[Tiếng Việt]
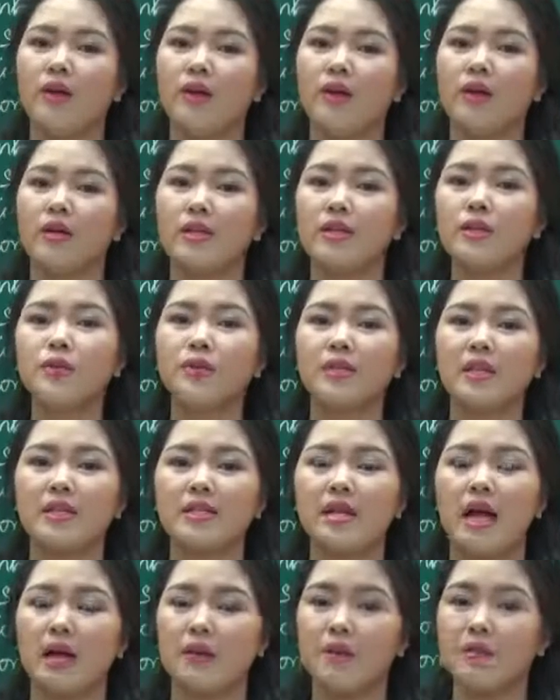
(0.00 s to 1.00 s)
à, ý của tác
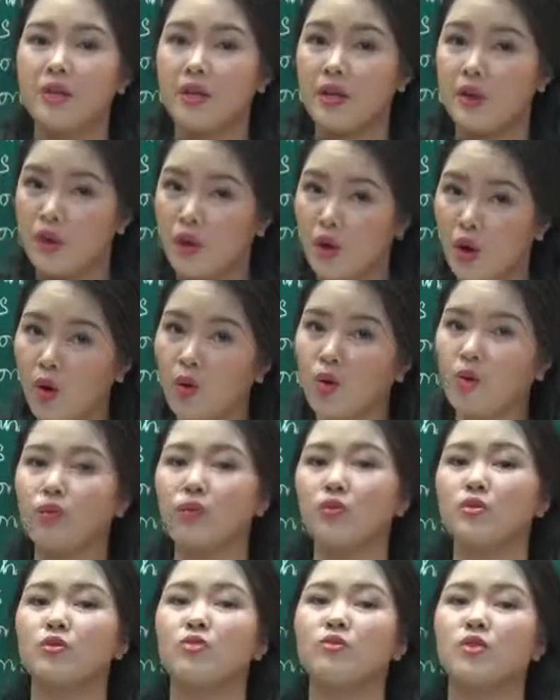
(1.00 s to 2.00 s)
giả các bạn phải hiểu
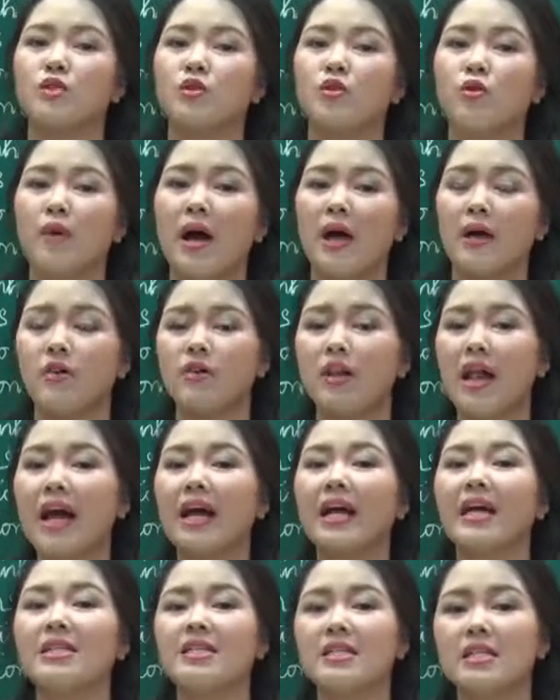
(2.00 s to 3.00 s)
nội dung chính của bài nó
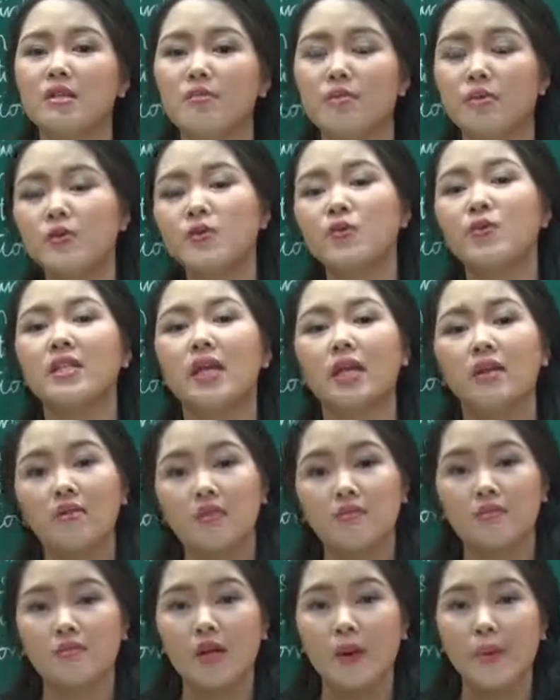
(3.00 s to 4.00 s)
là cái gì thì mình mới suy ra
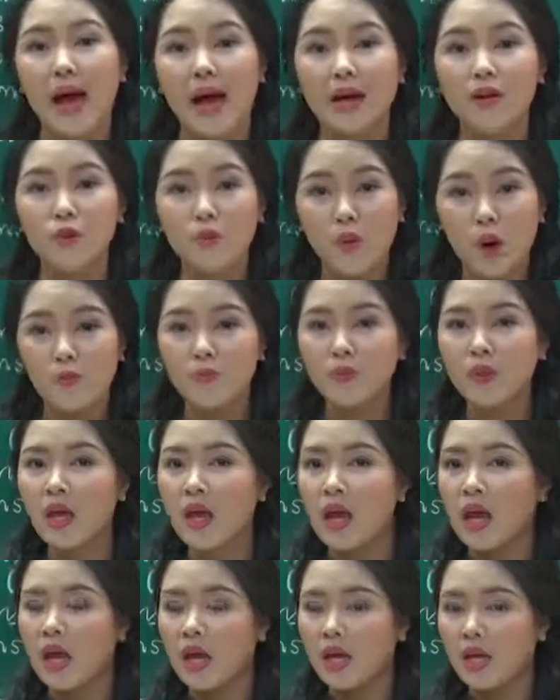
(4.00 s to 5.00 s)
được đáp án đúng không
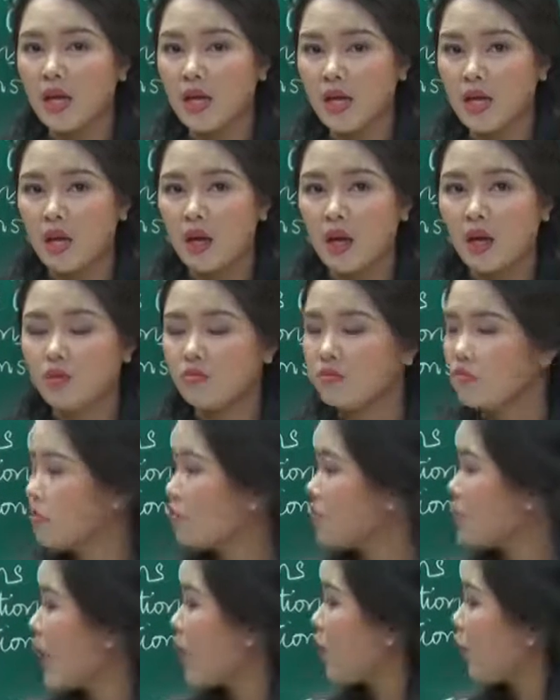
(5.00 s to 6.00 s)
cái uh,
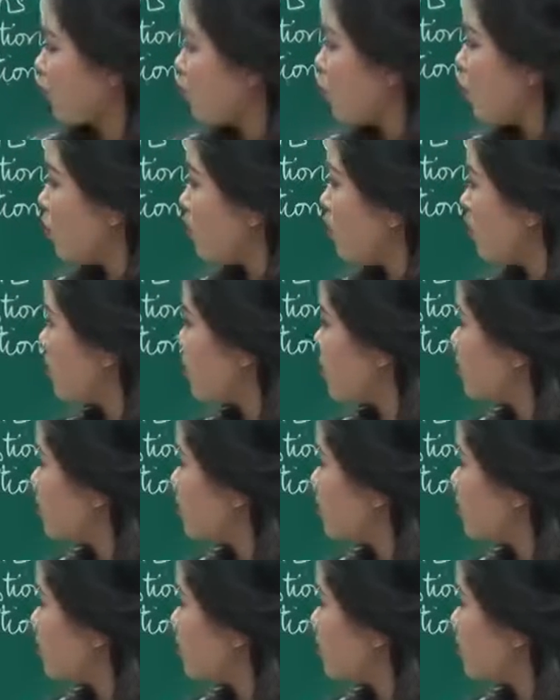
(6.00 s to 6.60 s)
dạng cuối cùng mà